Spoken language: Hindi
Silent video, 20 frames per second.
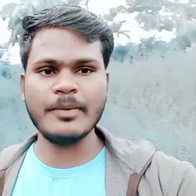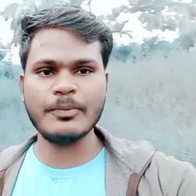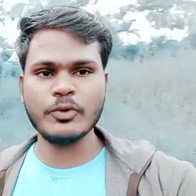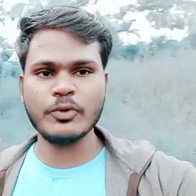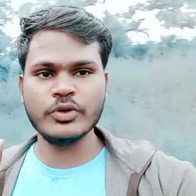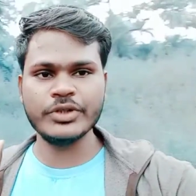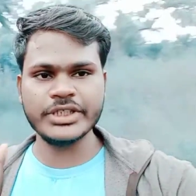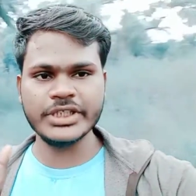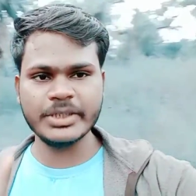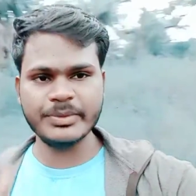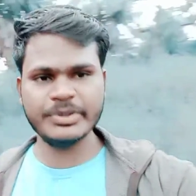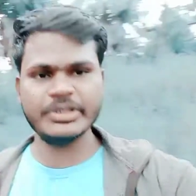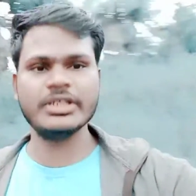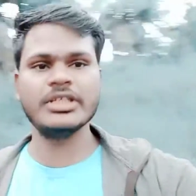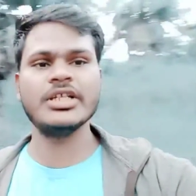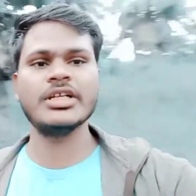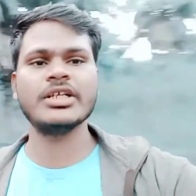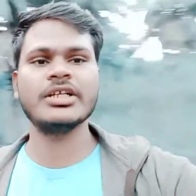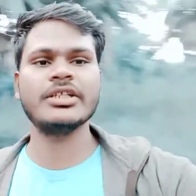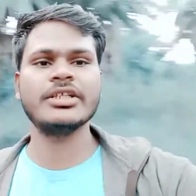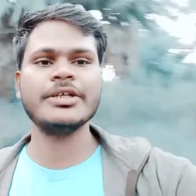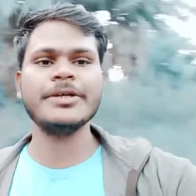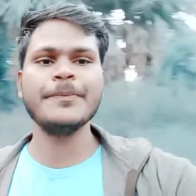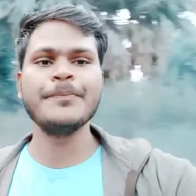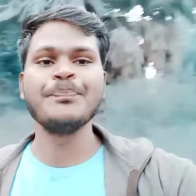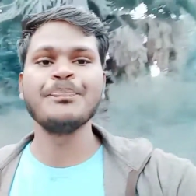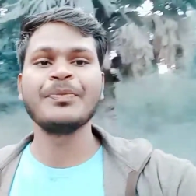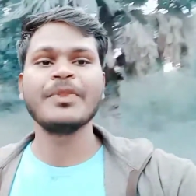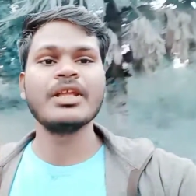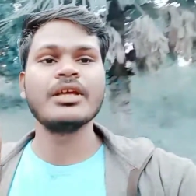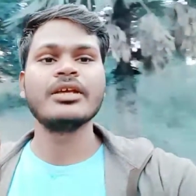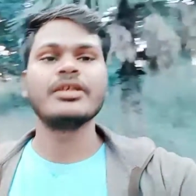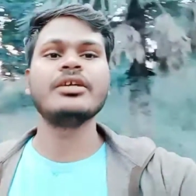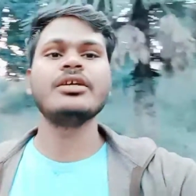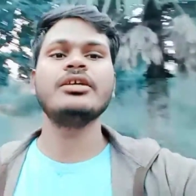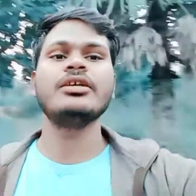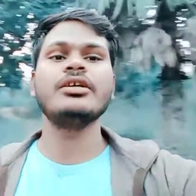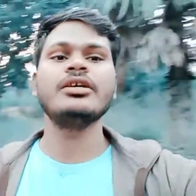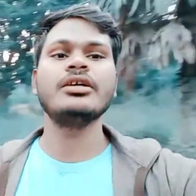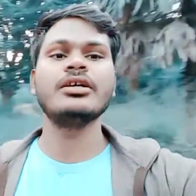ये भी क्लियर कर दें कि
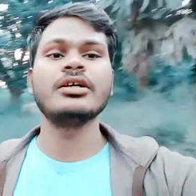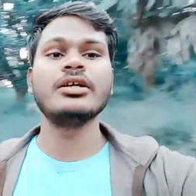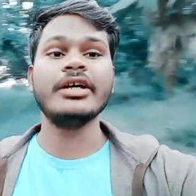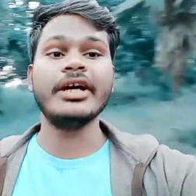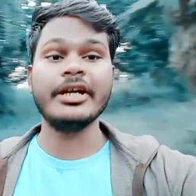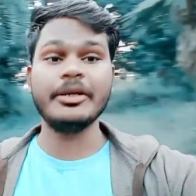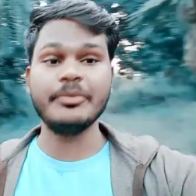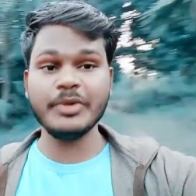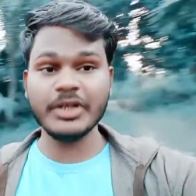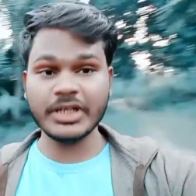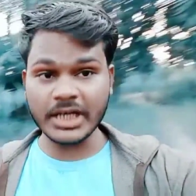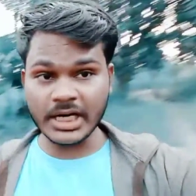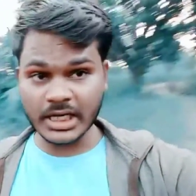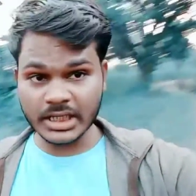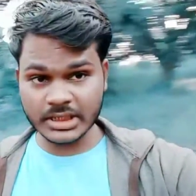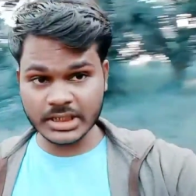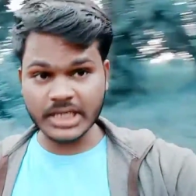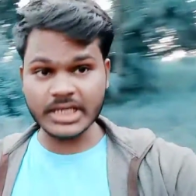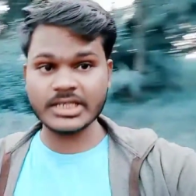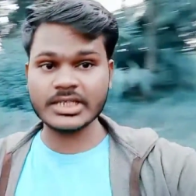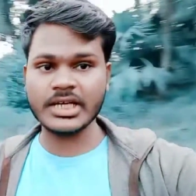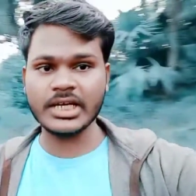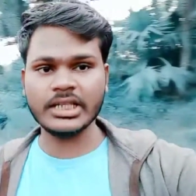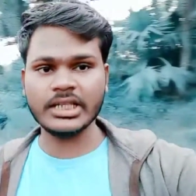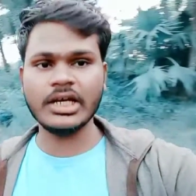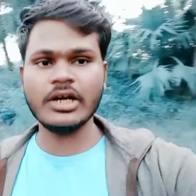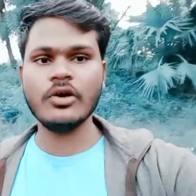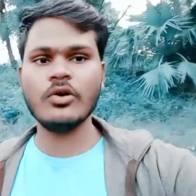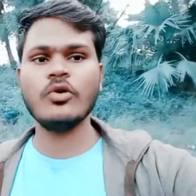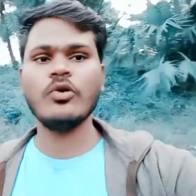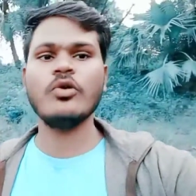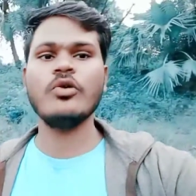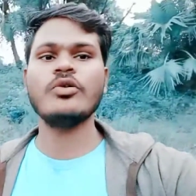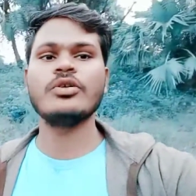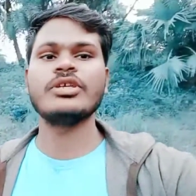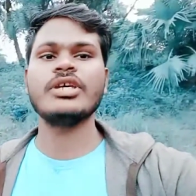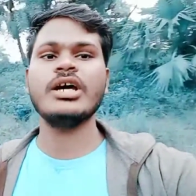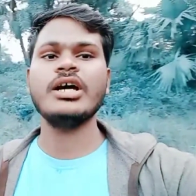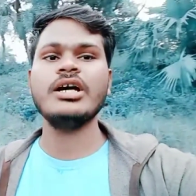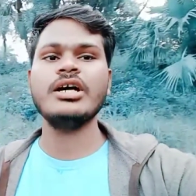एडमिट कार्ड चाहे सादा हो
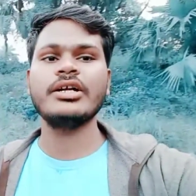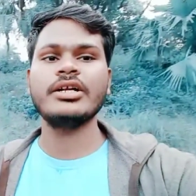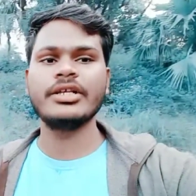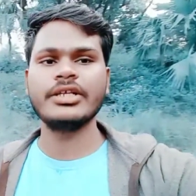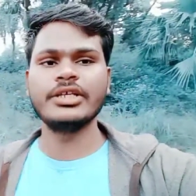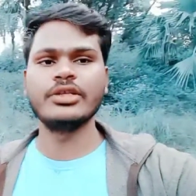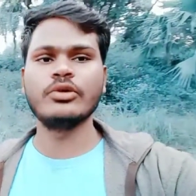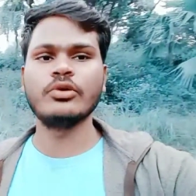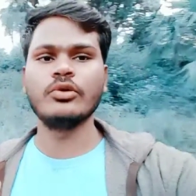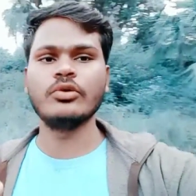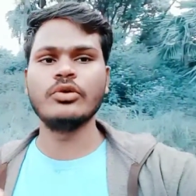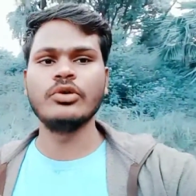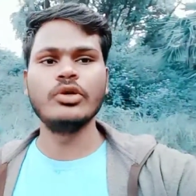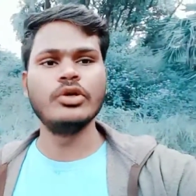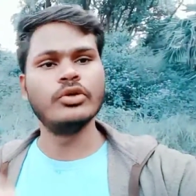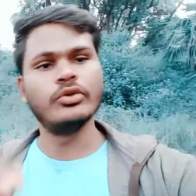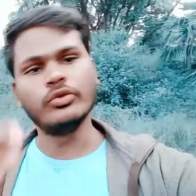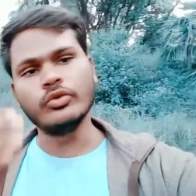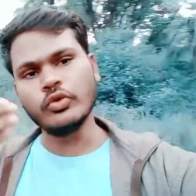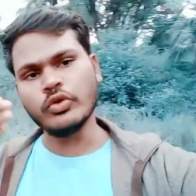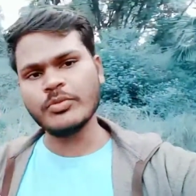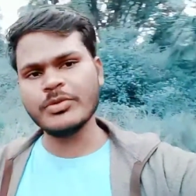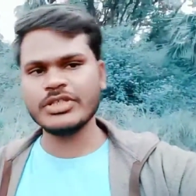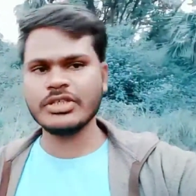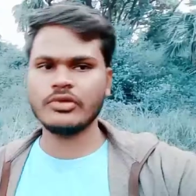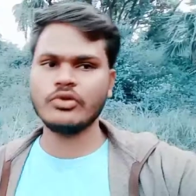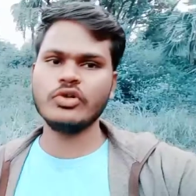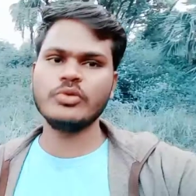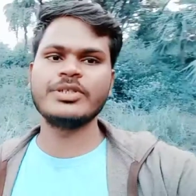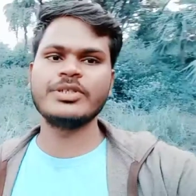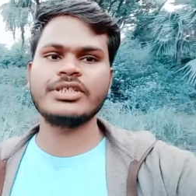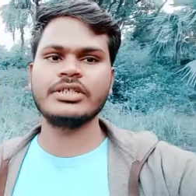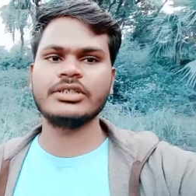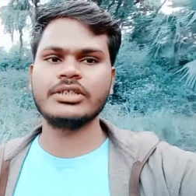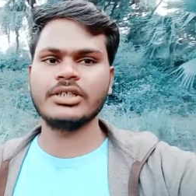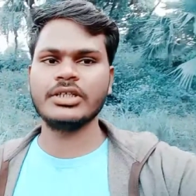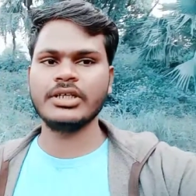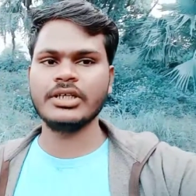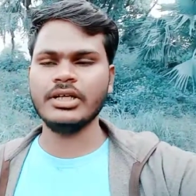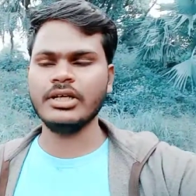या रंगीन हो दोनों में से कोई भी चल
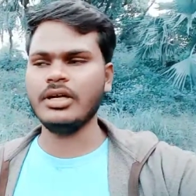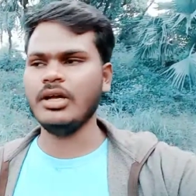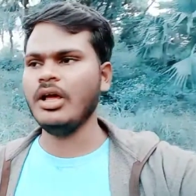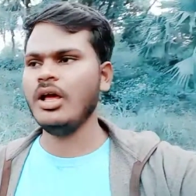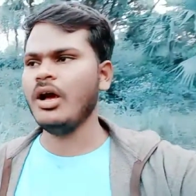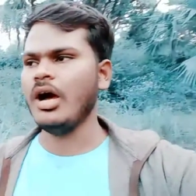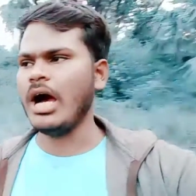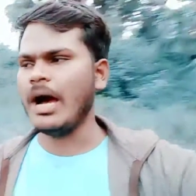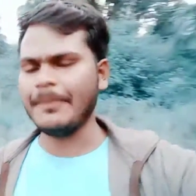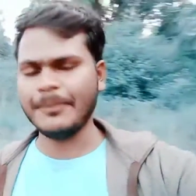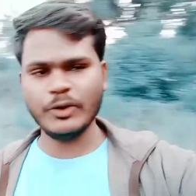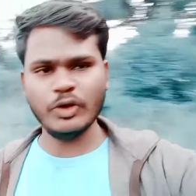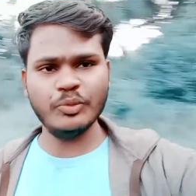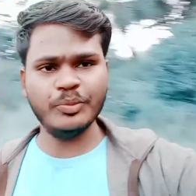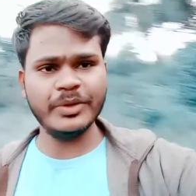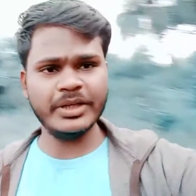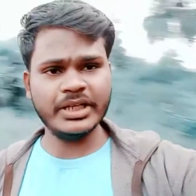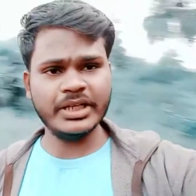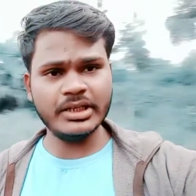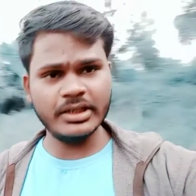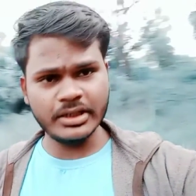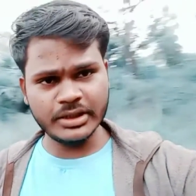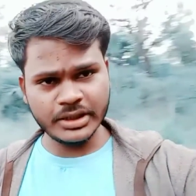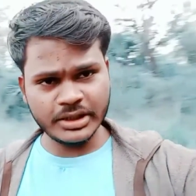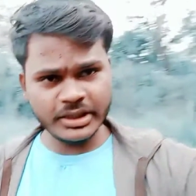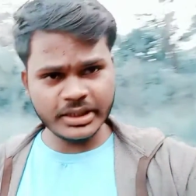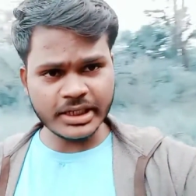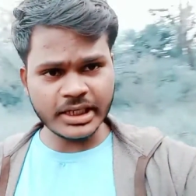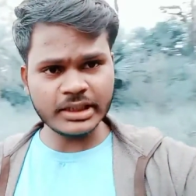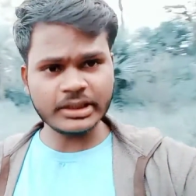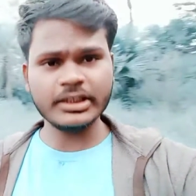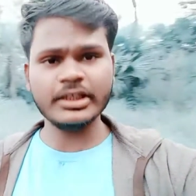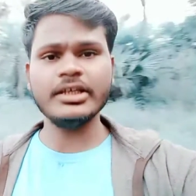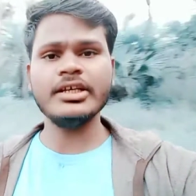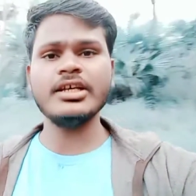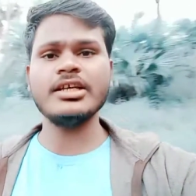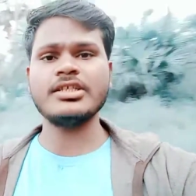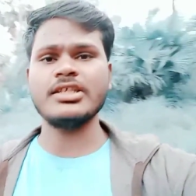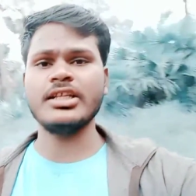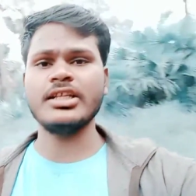चलेगा आपके ऊपर है रंगीन निकालते हैं या
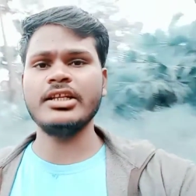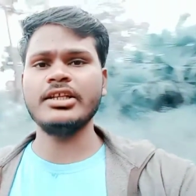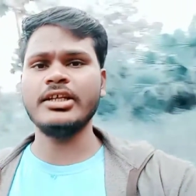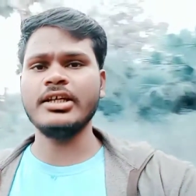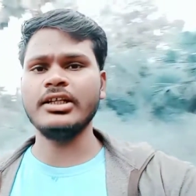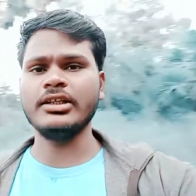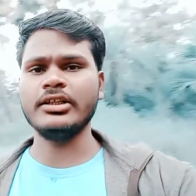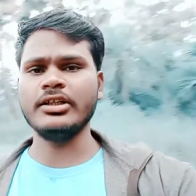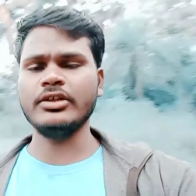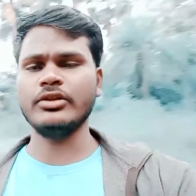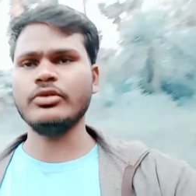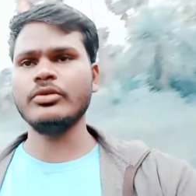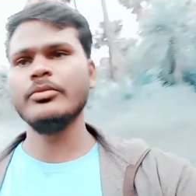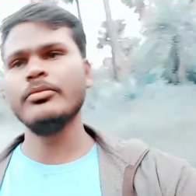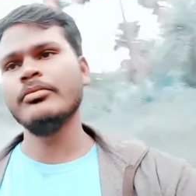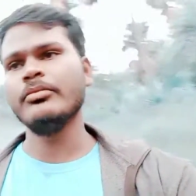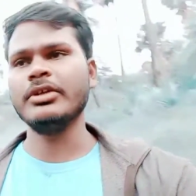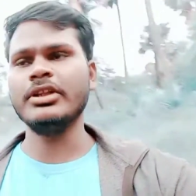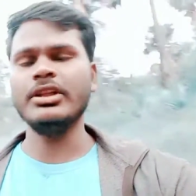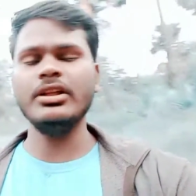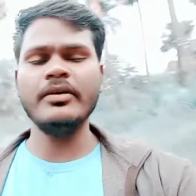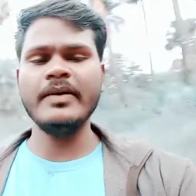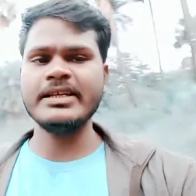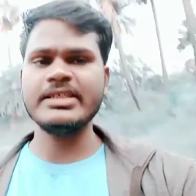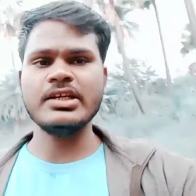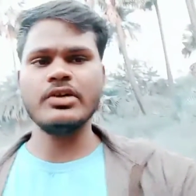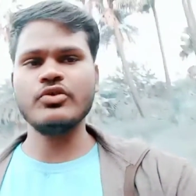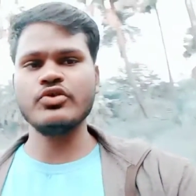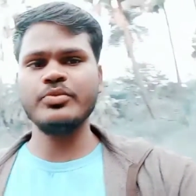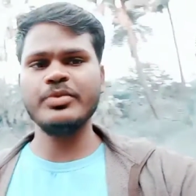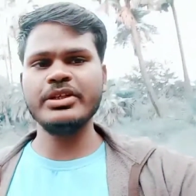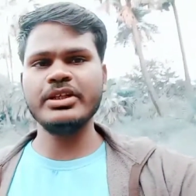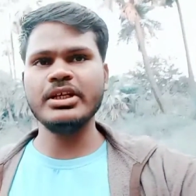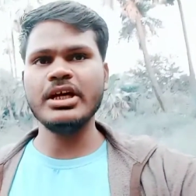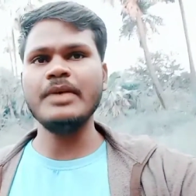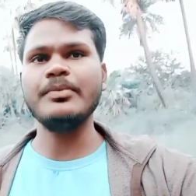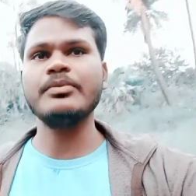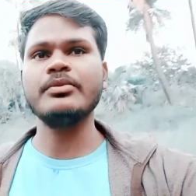सादा निकालते हैं तो मतलब ऐसा कुछ भी नहीं आप